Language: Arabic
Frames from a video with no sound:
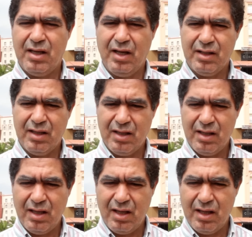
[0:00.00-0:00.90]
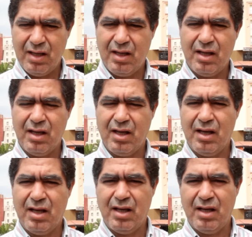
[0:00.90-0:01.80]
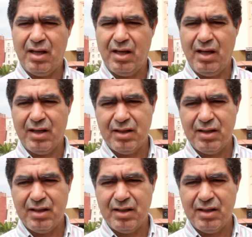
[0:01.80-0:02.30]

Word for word: يعني آه،